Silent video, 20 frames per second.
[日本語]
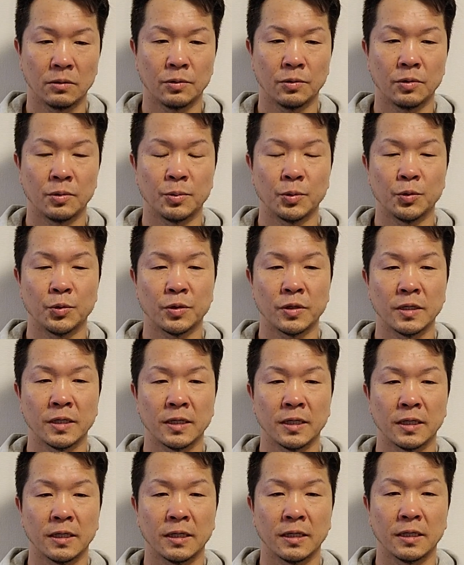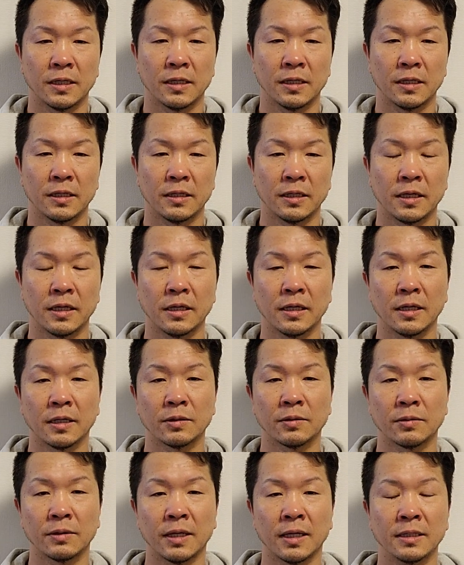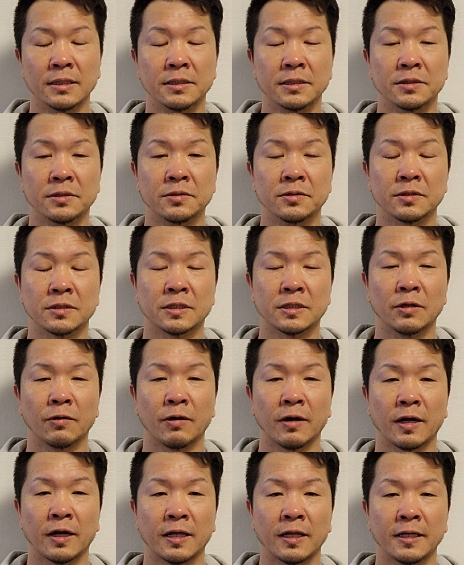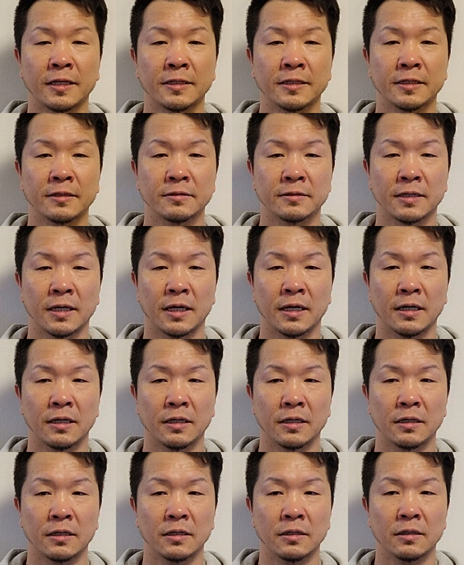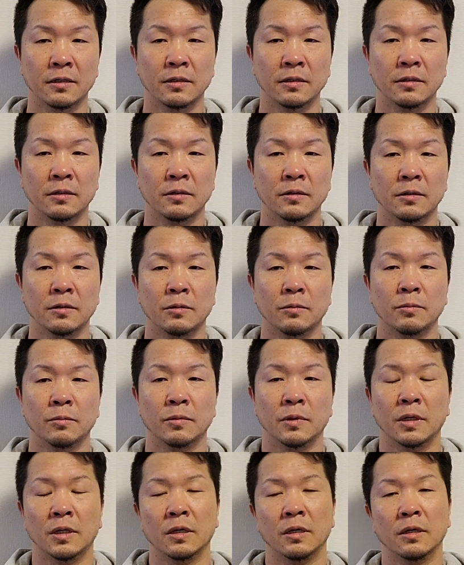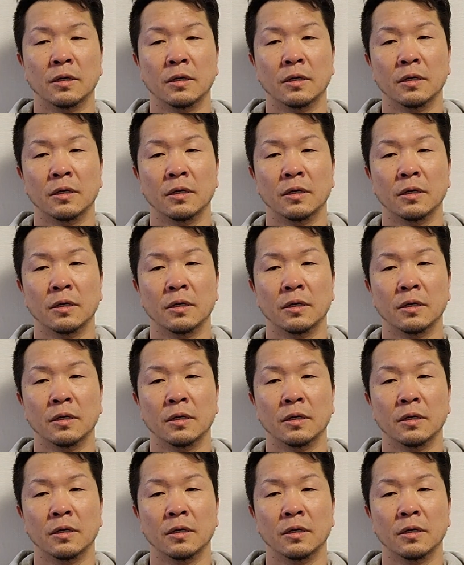この病気がね、あと何日続くかわからないんですが、まあ、